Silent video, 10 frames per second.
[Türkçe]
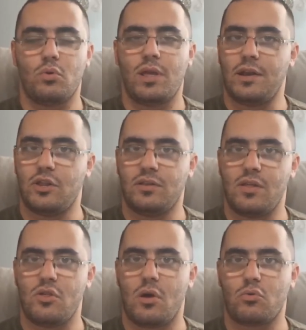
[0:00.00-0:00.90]

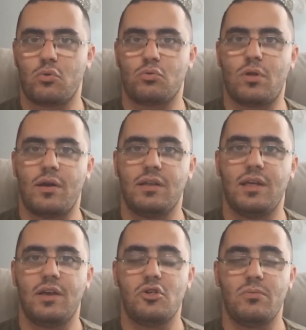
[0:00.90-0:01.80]
Gerçekten casusluk
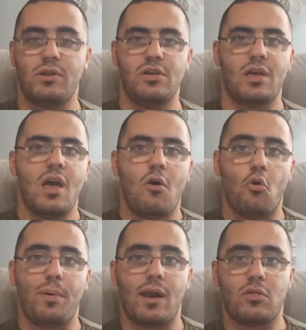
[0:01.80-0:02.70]
tarihine geçebilecek
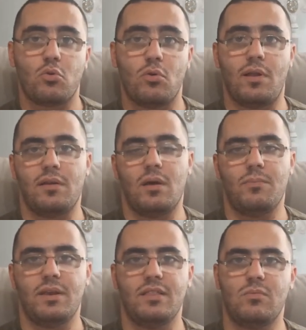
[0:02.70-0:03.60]
operasyonlardan
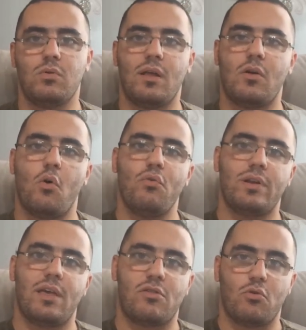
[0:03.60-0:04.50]
biridir. Buna da
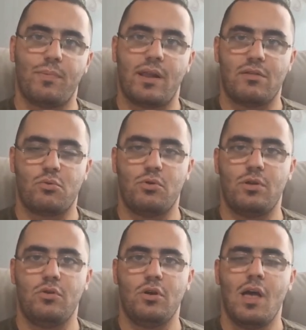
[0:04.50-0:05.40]
overcast operasyonu
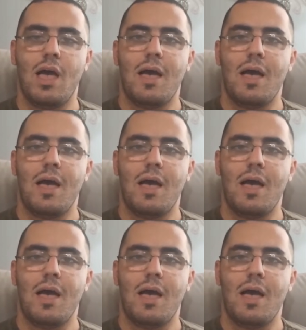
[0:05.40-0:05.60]
deniyor.